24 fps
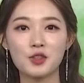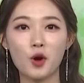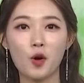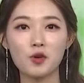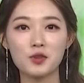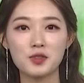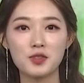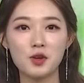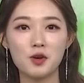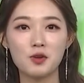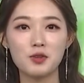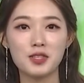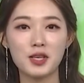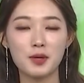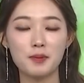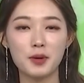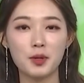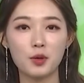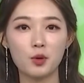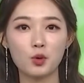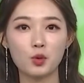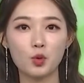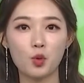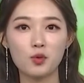
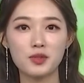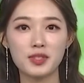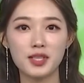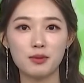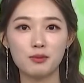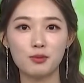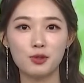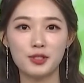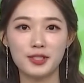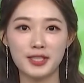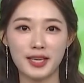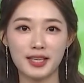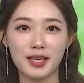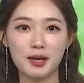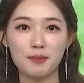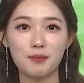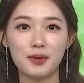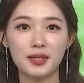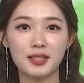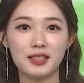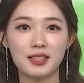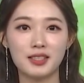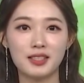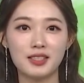적정재배로 농산물
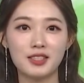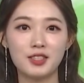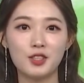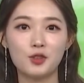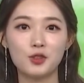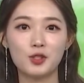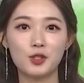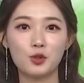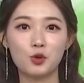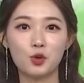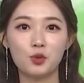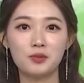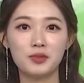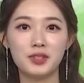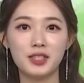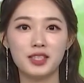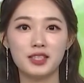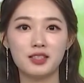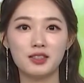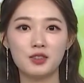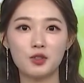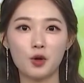제값받기 실현을 돕는